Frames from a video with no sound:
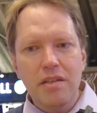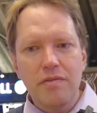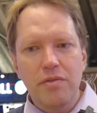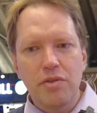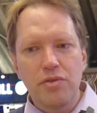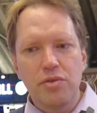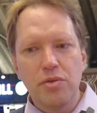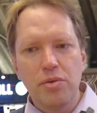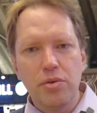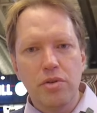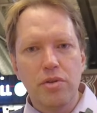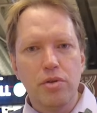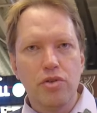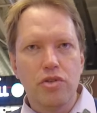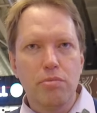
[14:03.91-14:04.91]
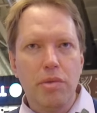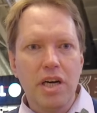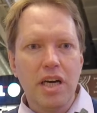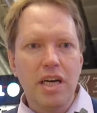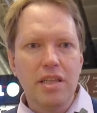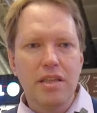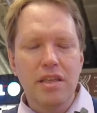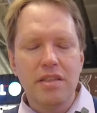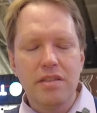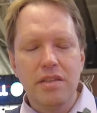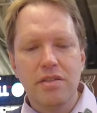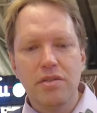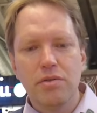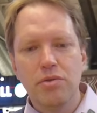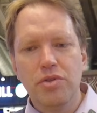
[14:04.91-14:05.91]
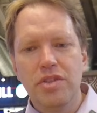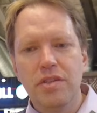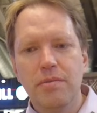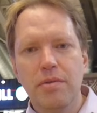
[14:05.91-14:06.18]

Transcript: инфраструктурой, инфраструктура тоже богатая, Здесь куча